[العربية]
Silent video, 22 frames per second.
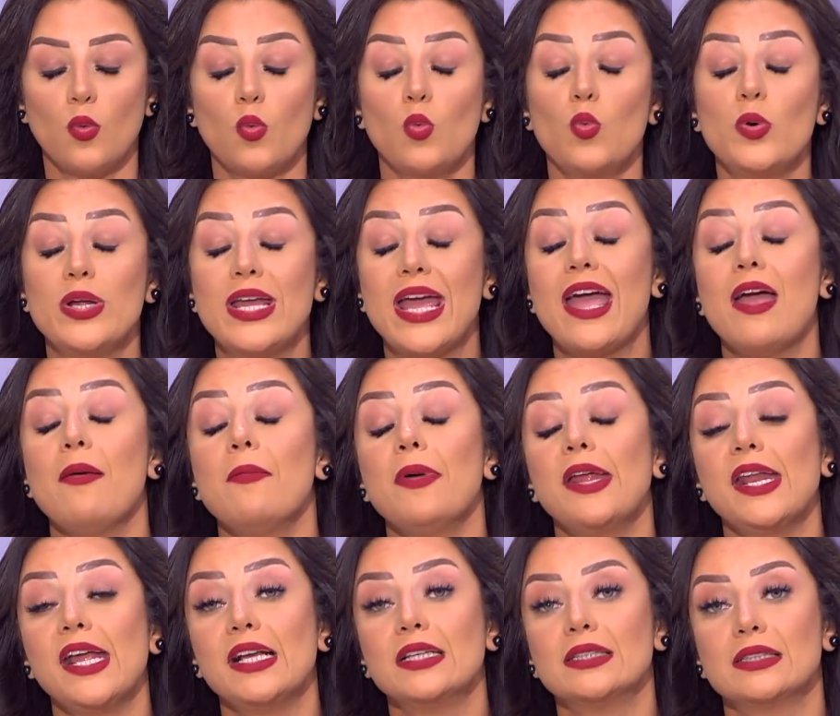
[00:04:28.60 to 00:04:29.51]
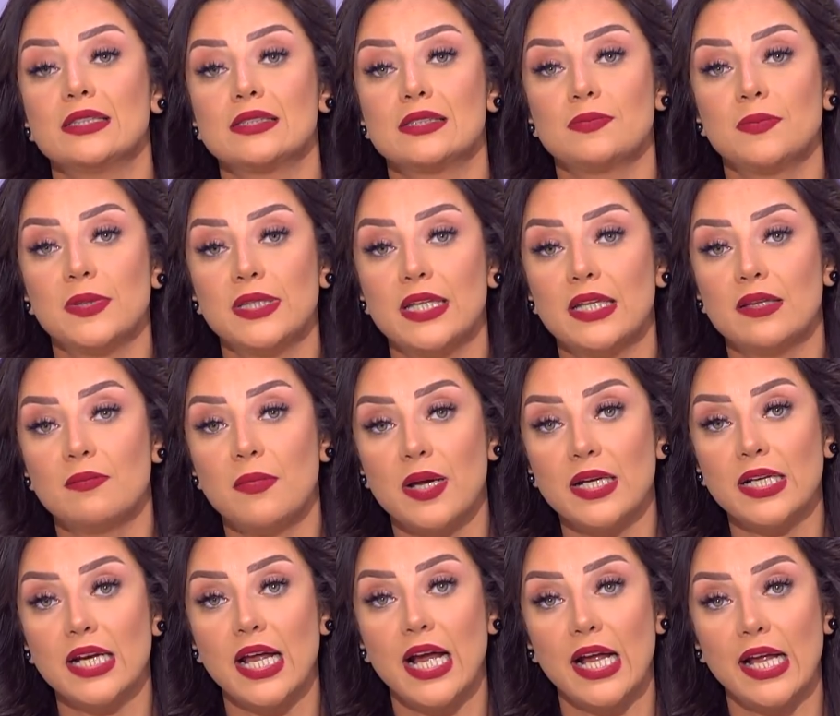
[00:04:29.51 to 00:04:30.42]
وياما ناس
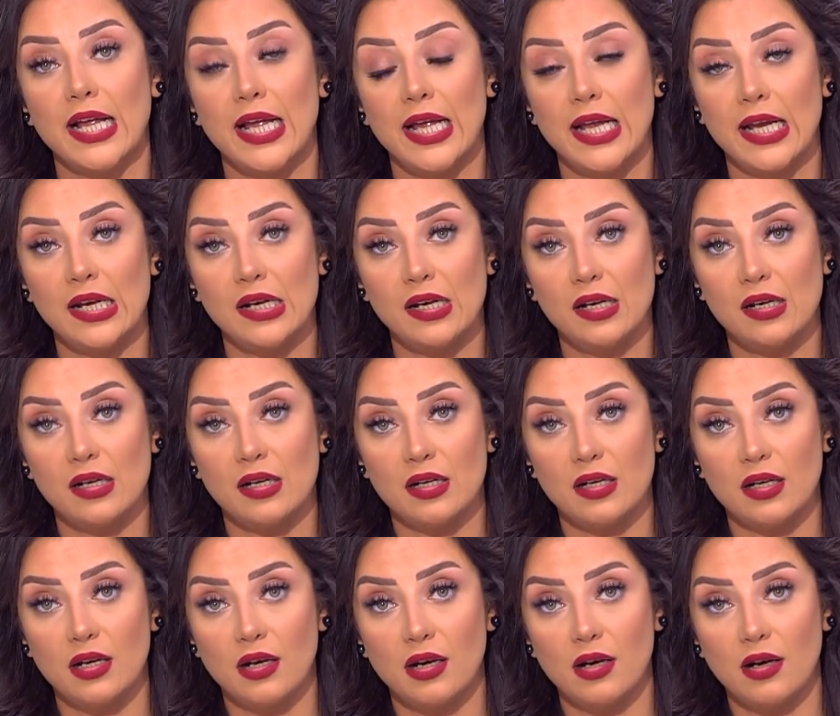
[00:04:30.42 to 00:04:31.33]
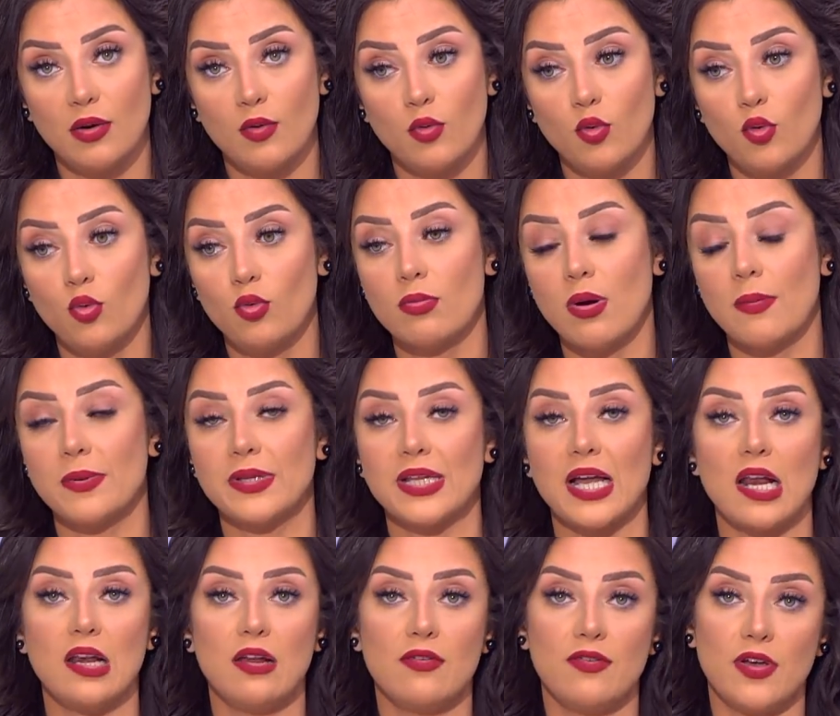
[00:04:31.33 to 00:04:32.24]
بتتمنى عيال وما
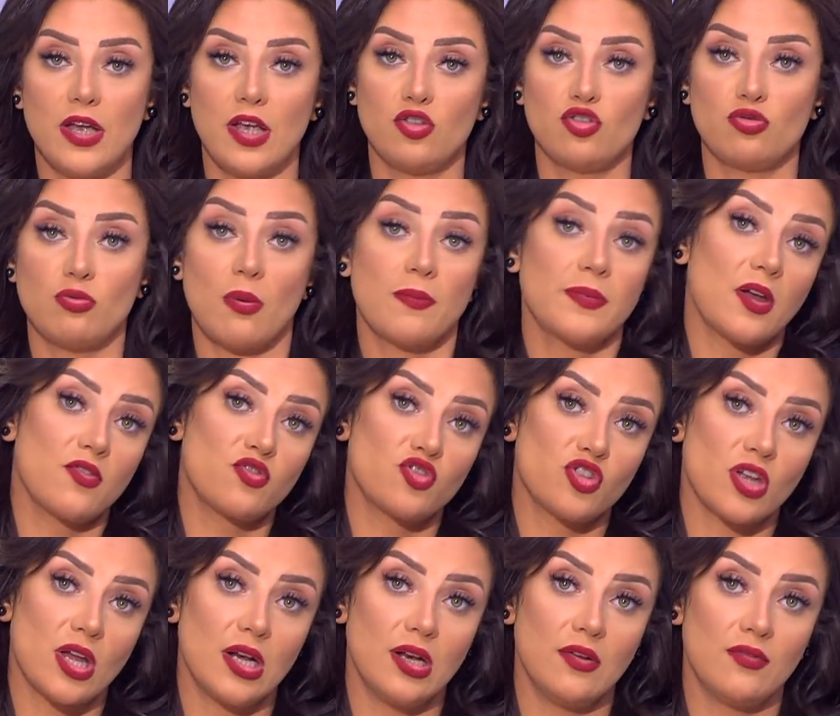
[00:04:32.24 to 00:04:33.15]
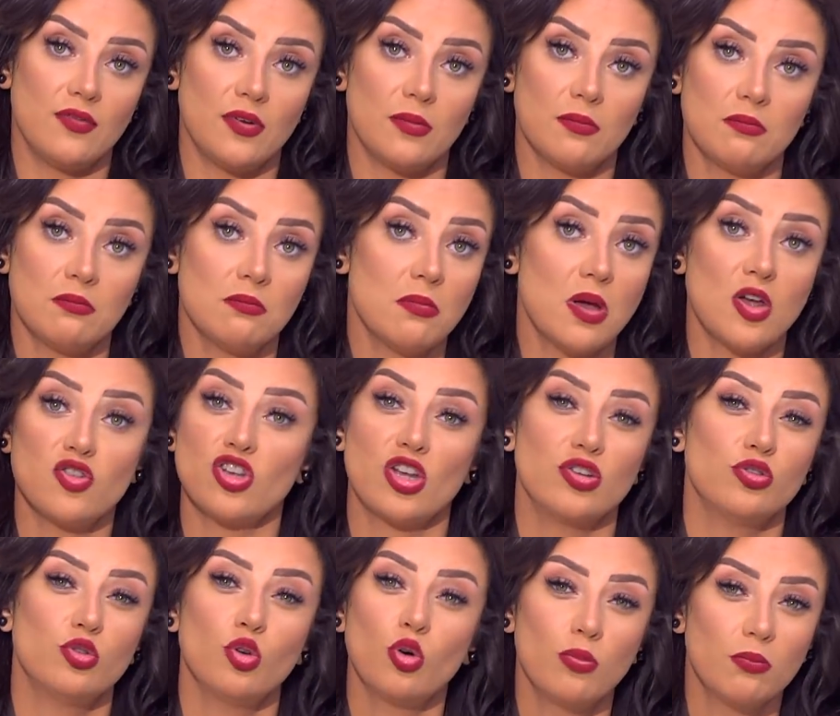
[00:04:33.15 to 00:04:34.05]
بتخلفهاش ما بتعرفش تخلفها ما بيبقاش
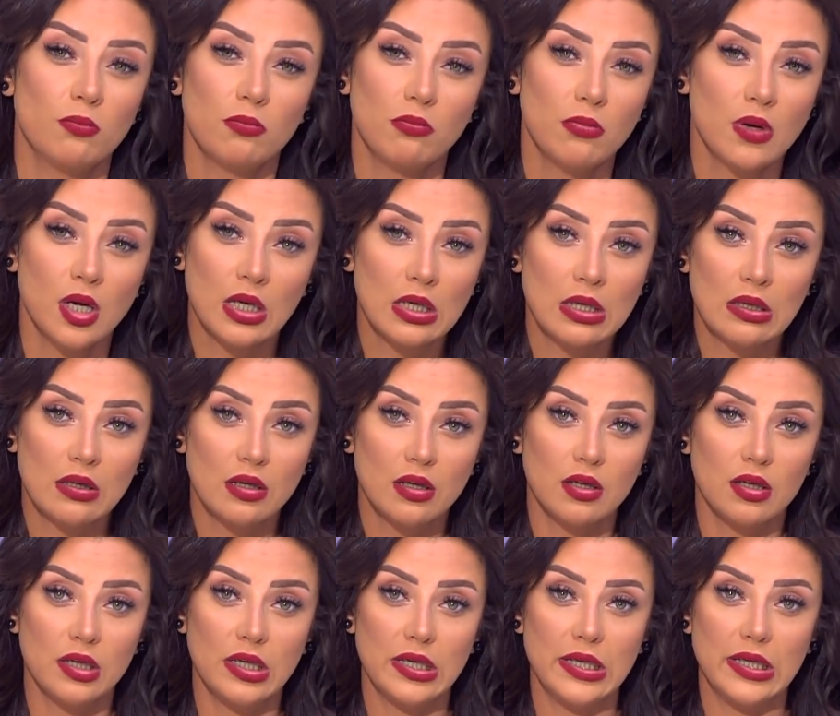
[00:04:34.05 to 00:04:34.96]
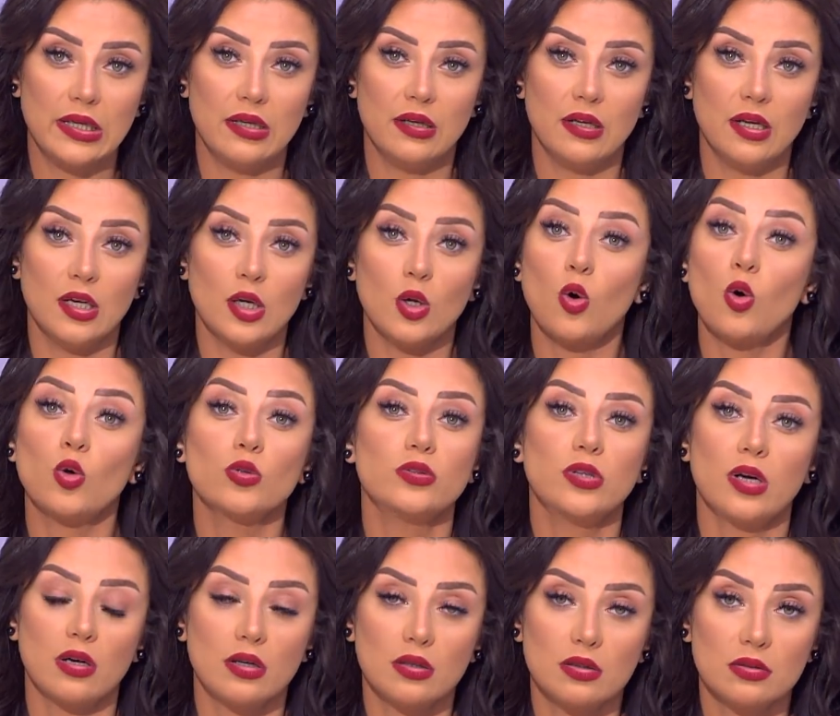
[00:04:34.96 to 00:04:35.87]
عندهم ال ال
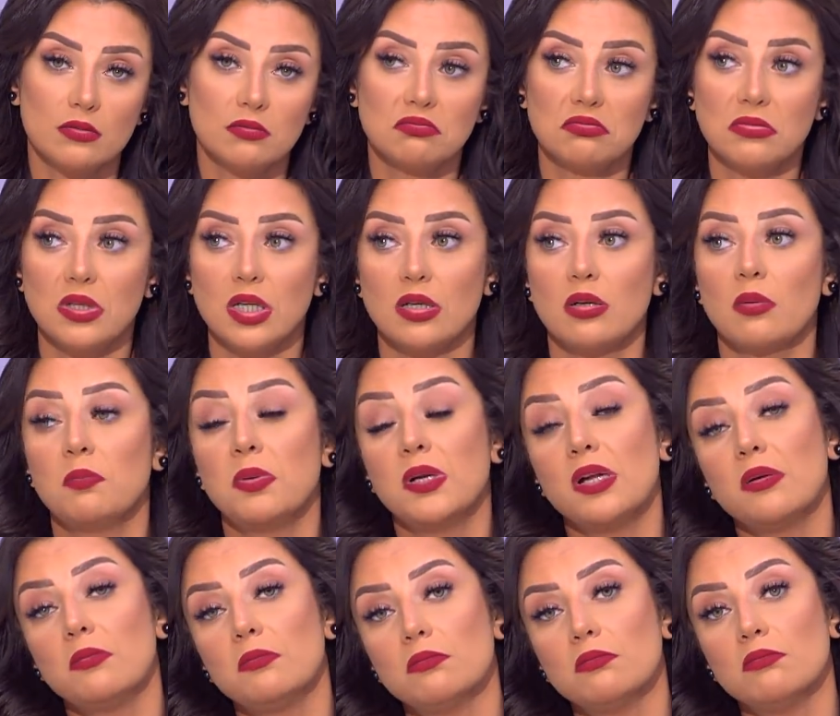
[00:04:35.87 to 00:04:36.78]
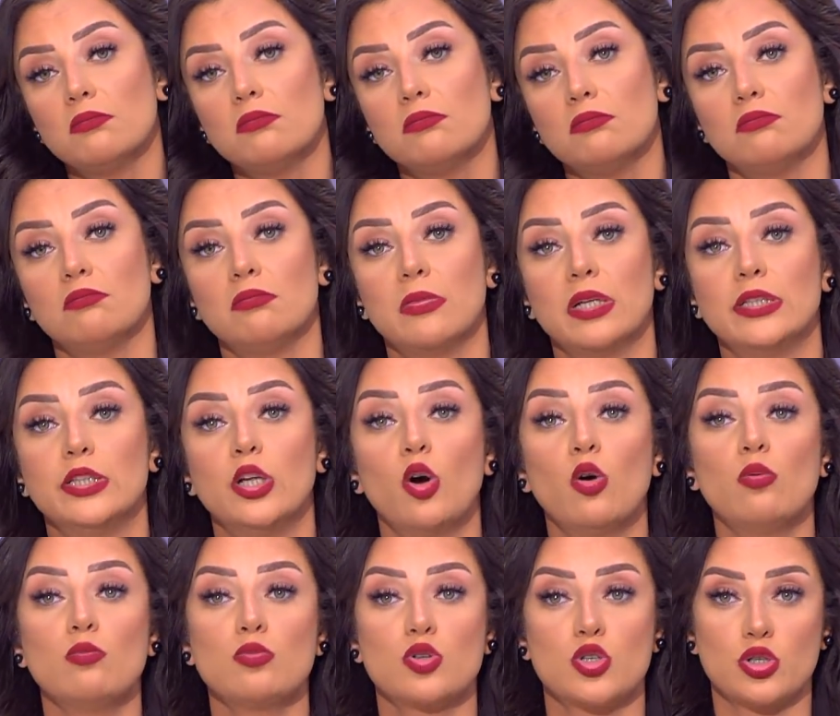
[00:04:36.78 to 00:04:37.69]
القدره ربنا ما
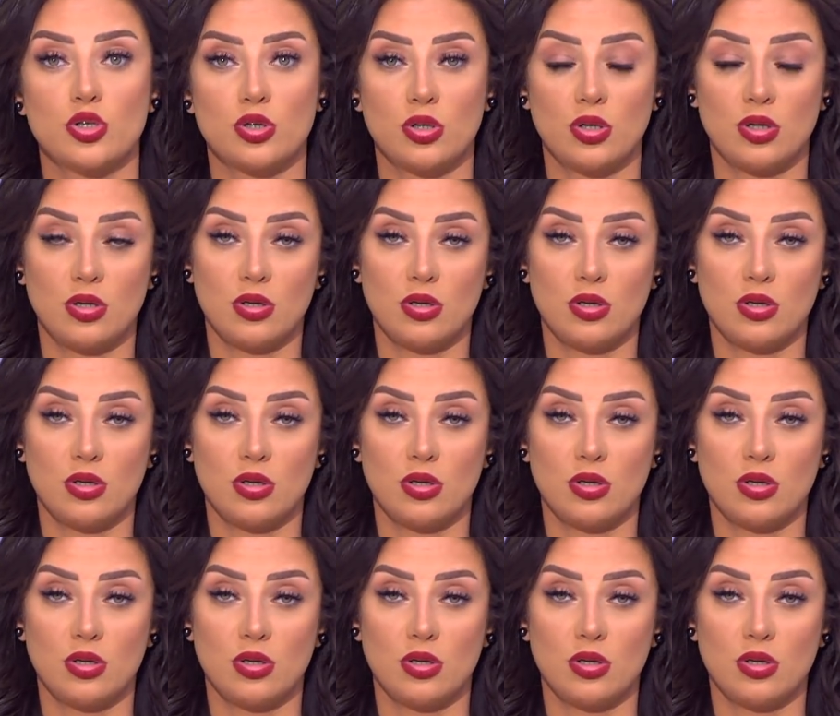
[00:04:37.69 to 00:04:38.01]
اداهمش